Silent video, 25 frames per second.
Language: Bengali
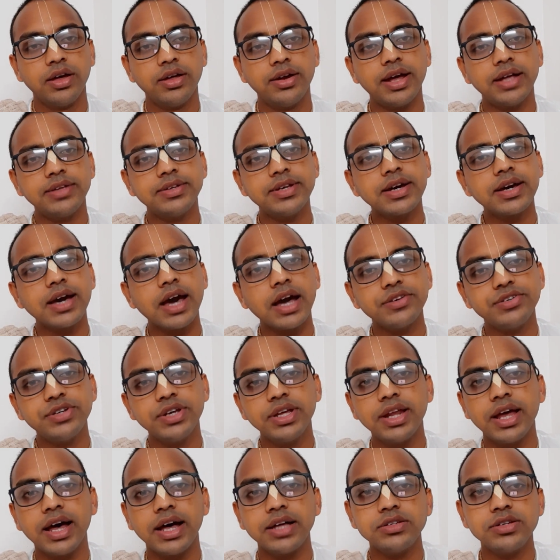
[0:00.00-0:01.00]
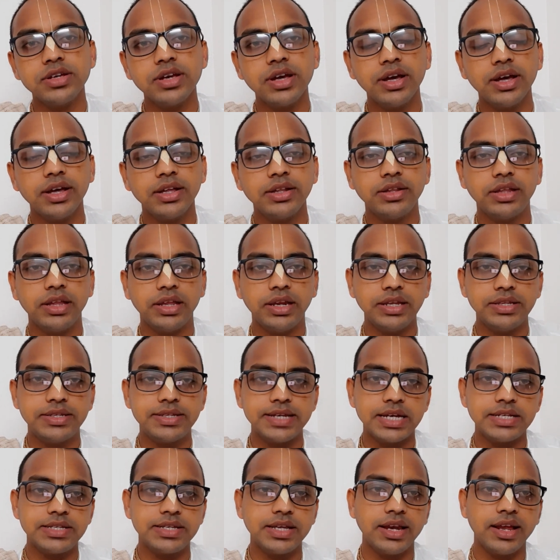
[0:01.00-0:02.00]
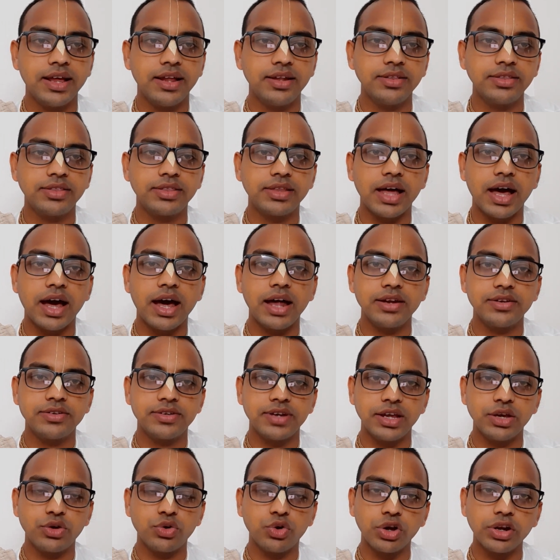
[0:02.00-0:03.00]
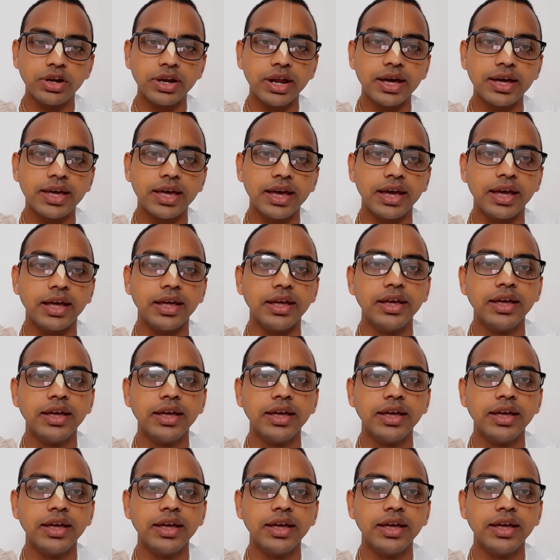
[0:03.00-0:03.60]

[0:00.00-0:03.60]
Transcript: রাজা কাশীরাজ তিনি চেয়েছিলেন তার সেই কন্যাকে